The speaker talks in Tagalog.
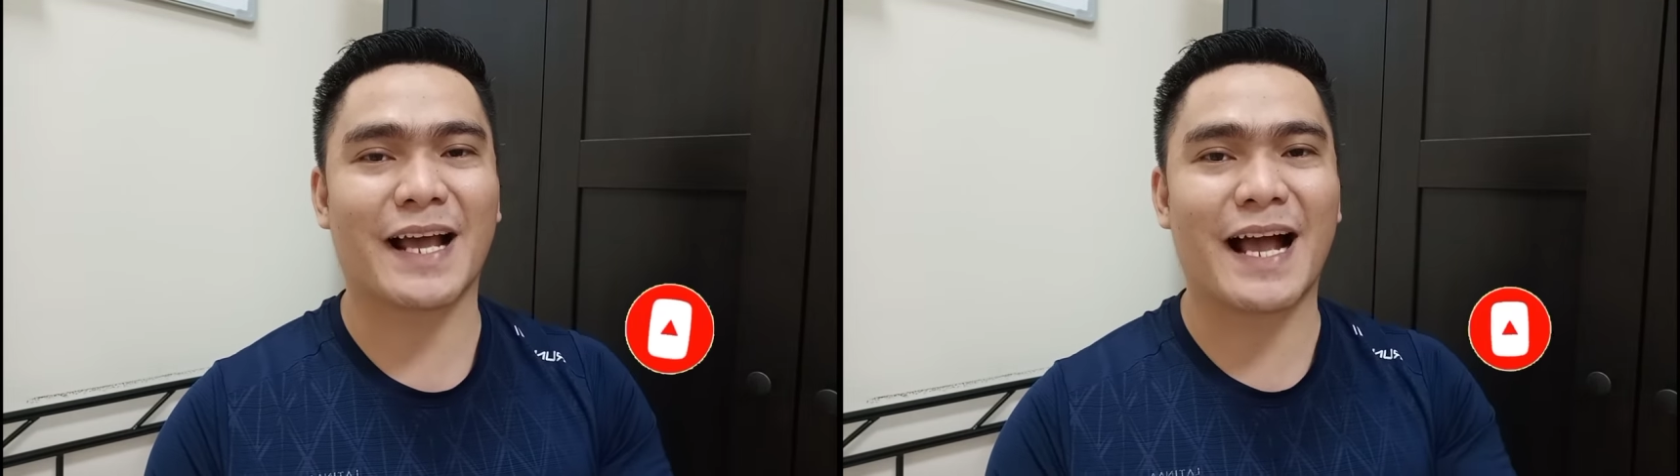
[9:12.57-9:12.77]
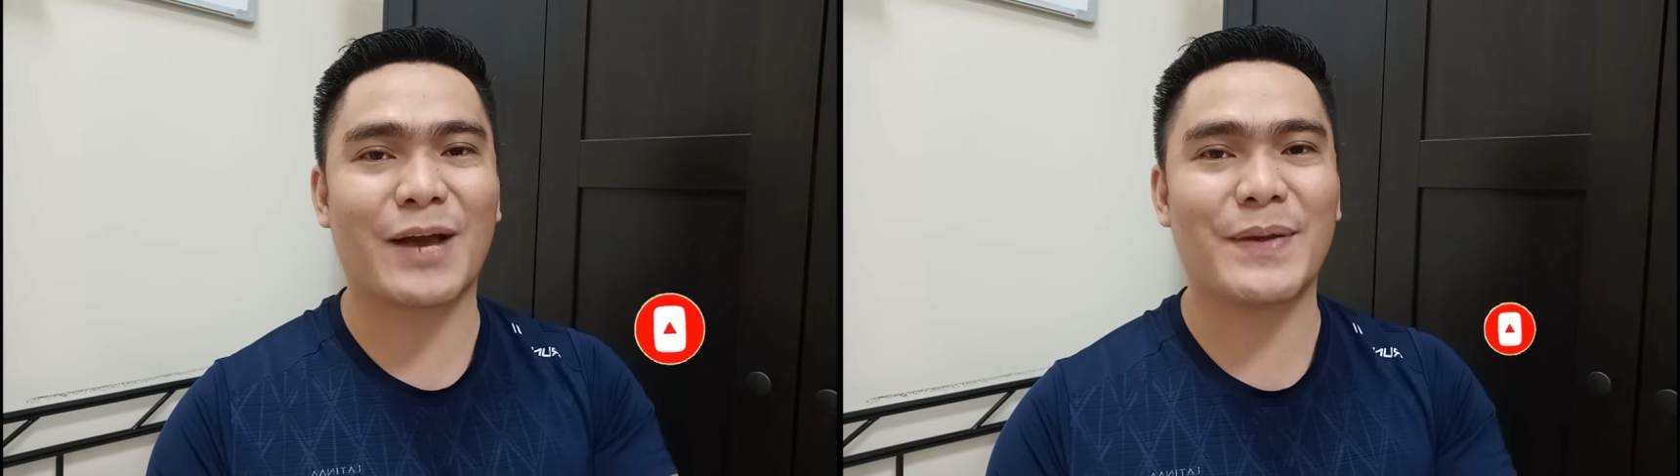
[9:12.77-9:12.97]

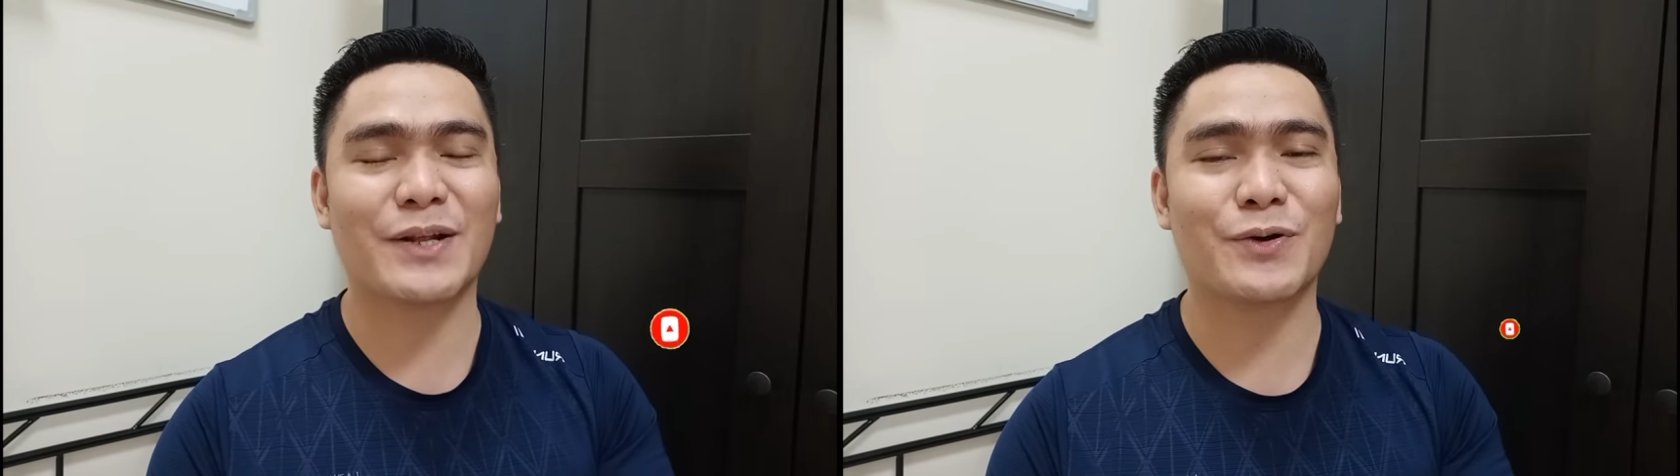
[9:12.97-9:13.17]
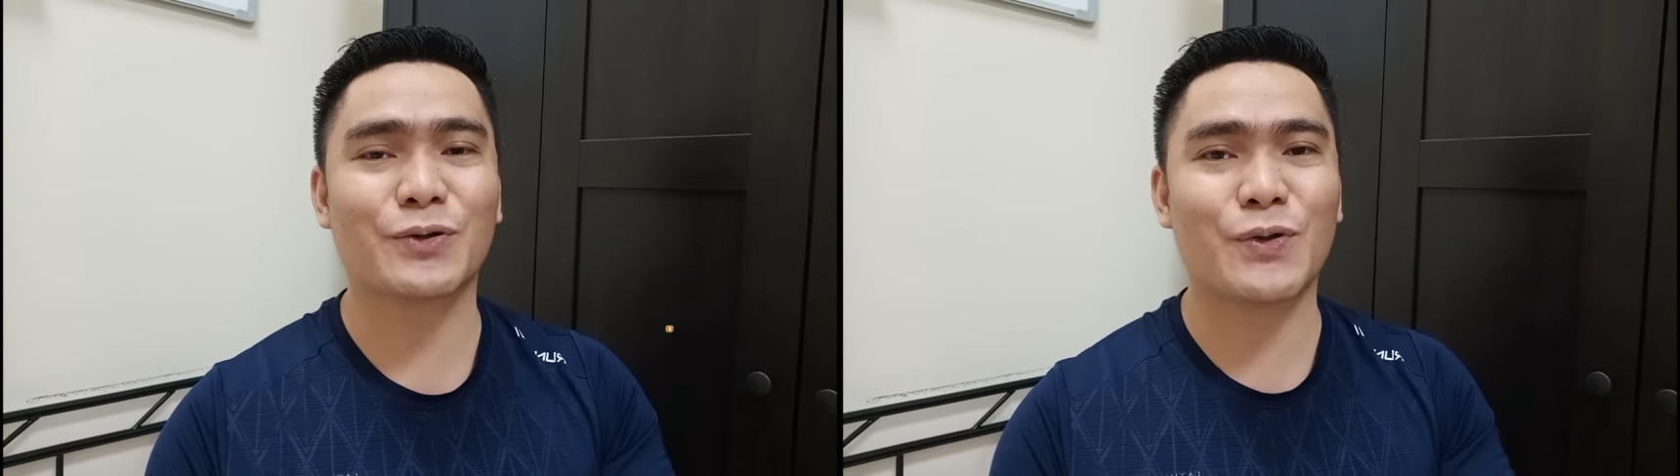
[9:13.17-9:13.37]
gagawin
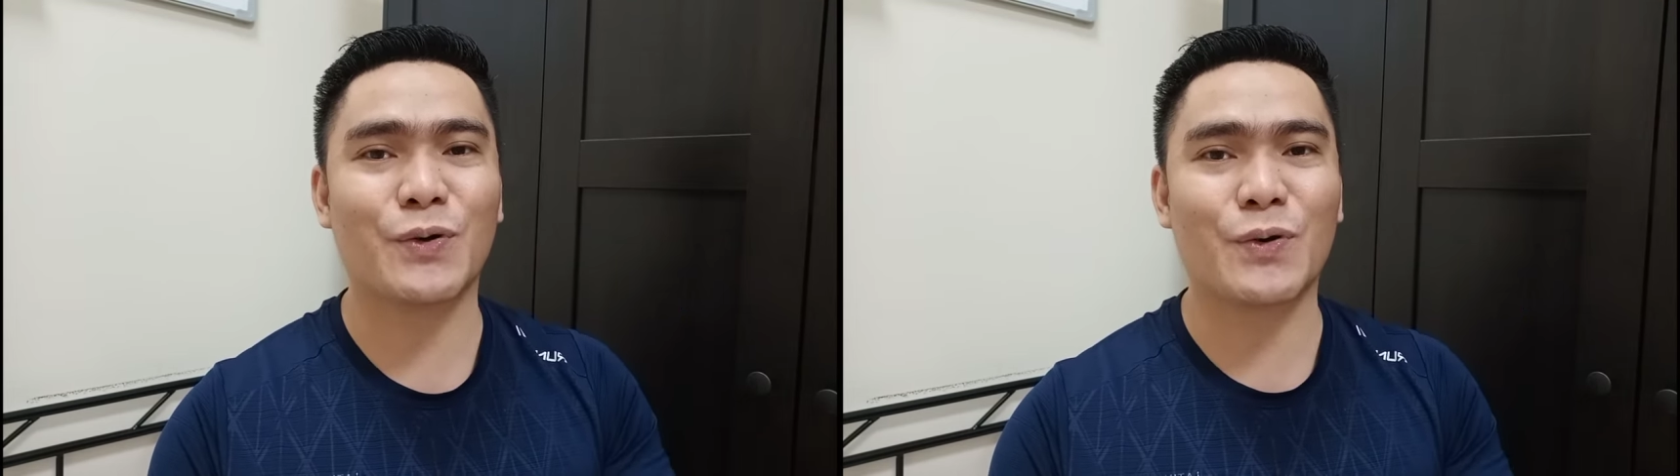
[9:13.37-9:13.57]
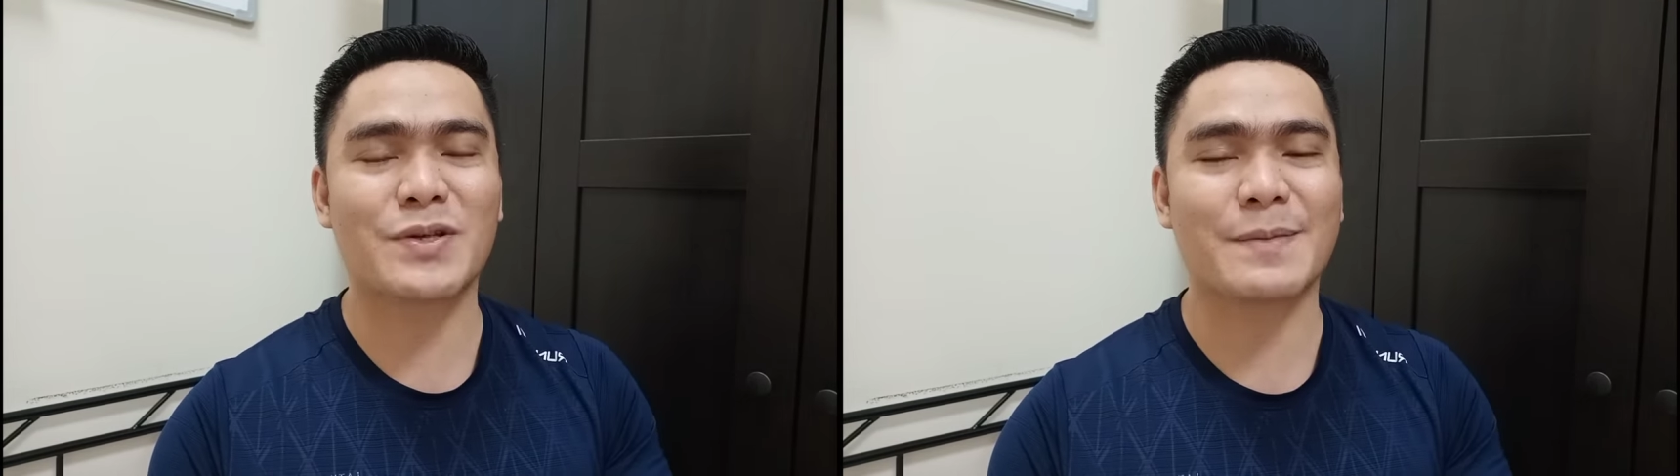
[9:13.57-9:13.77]
ko
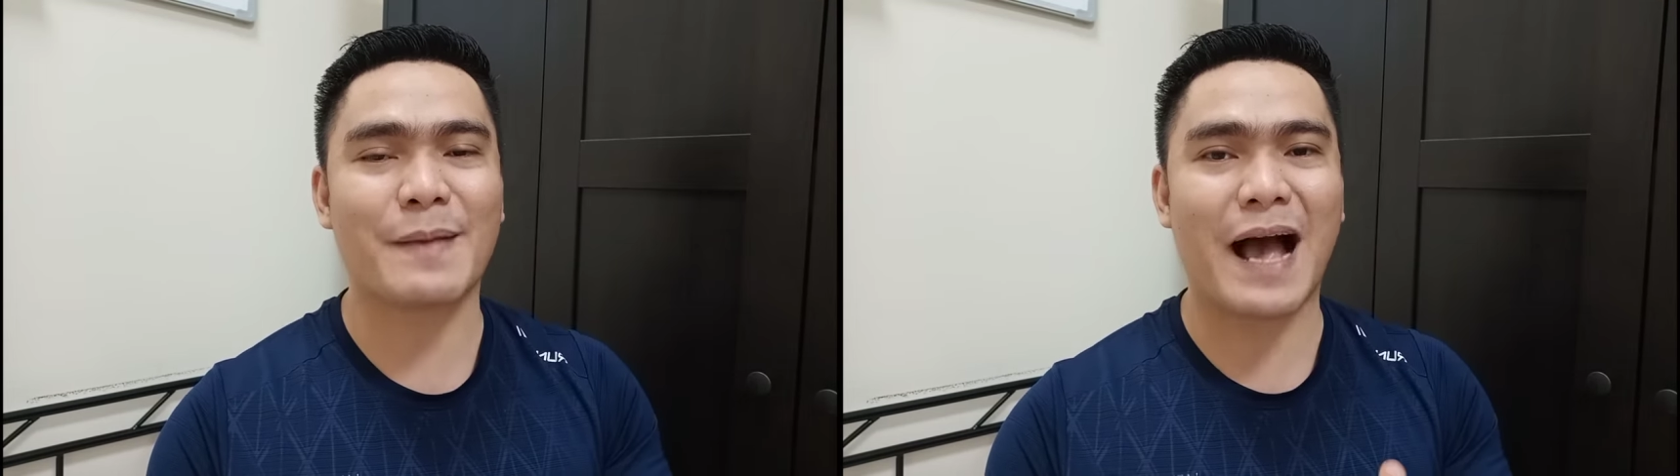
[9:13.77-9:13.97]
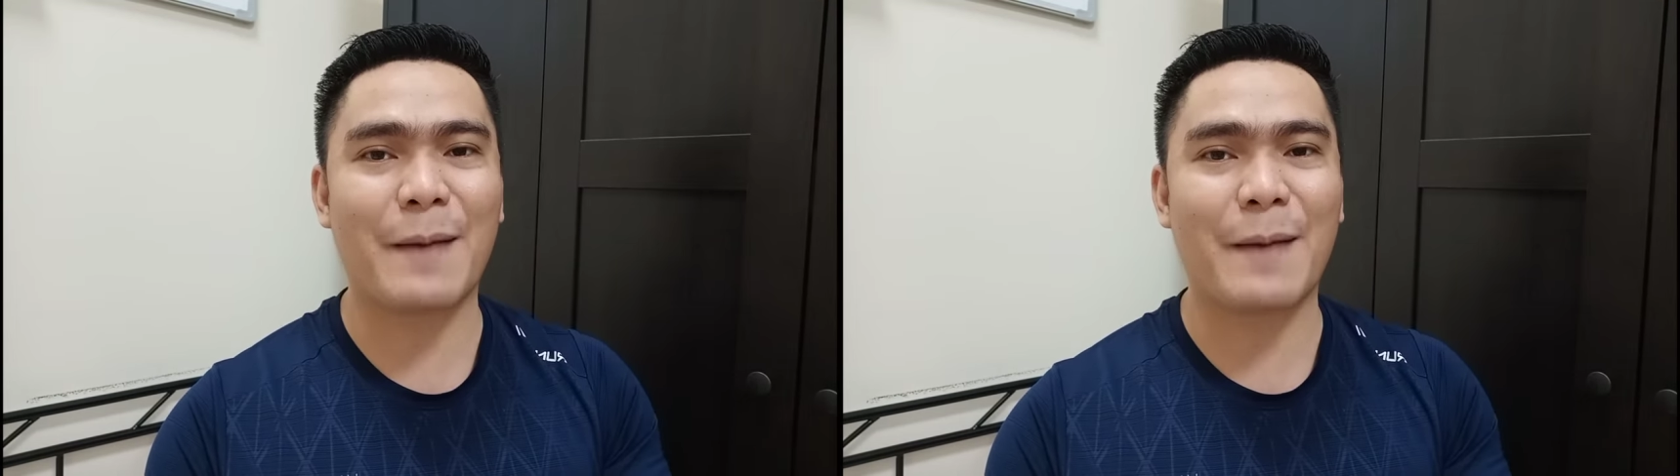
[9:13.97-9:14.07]
tungkol sa mga